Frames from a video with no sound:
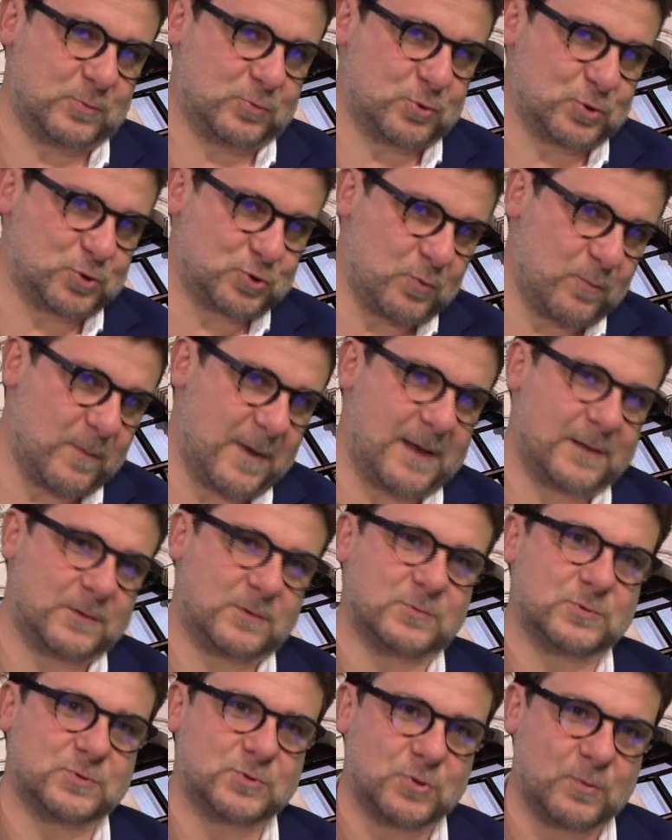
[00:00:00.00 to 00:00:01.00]
tutto
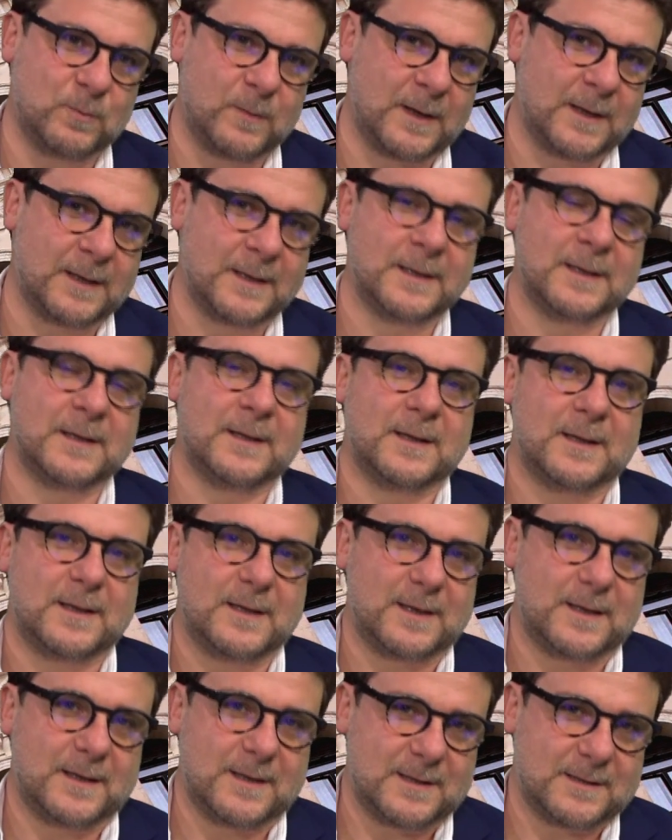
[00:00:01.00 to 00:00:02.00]
sommato, insomma,
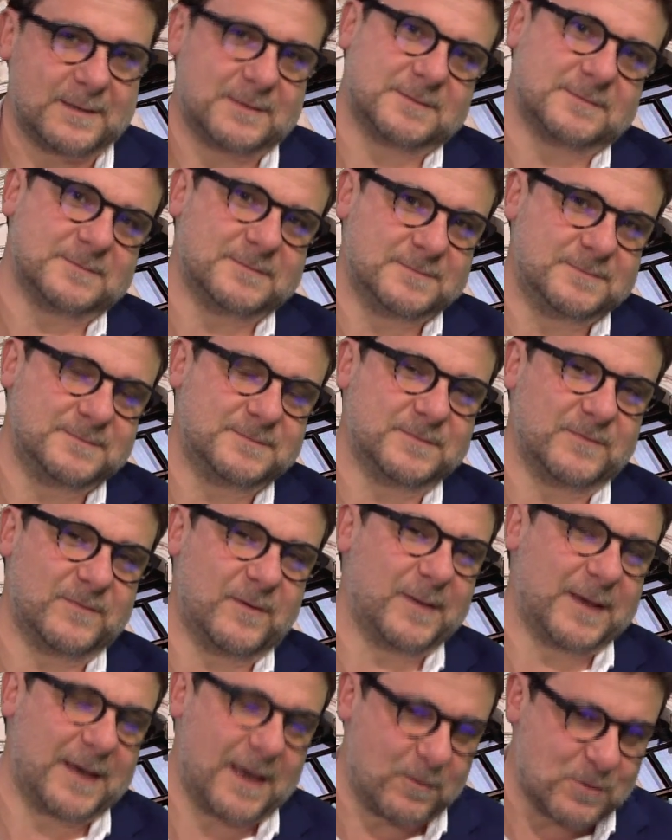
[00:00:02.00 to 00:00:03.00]
eh, va
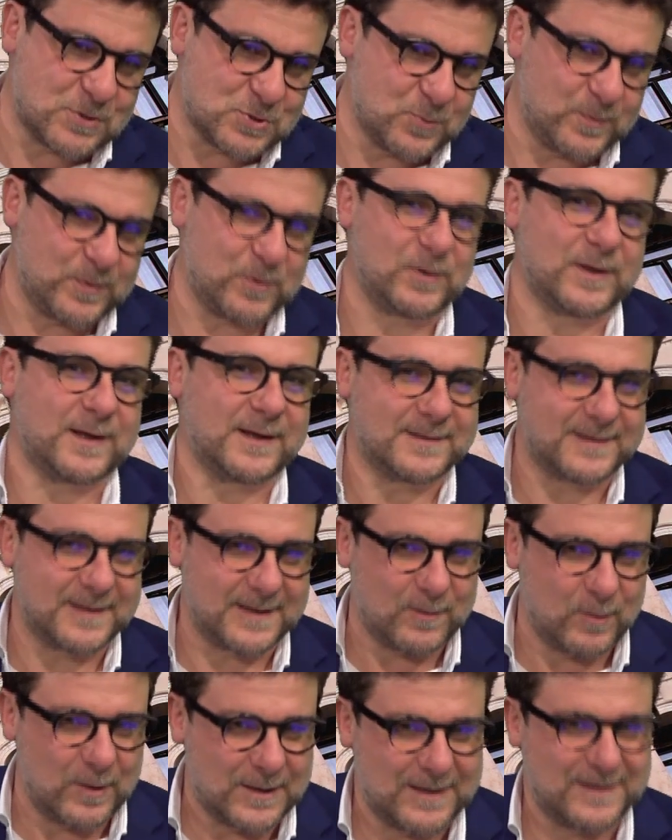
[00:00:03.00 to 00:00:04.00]
bene che in questo periodo di
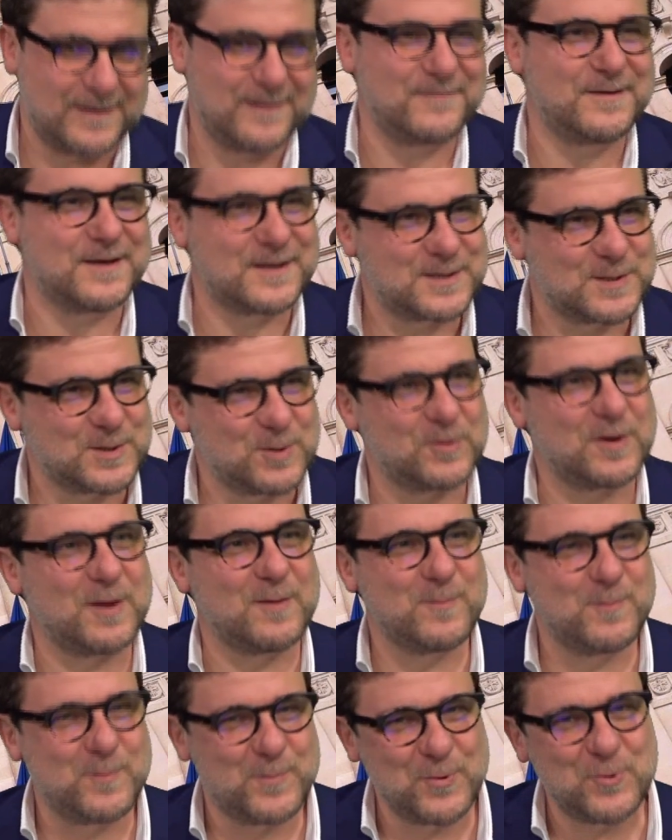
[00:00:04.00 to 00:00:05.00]
cantieri qualche deviazione in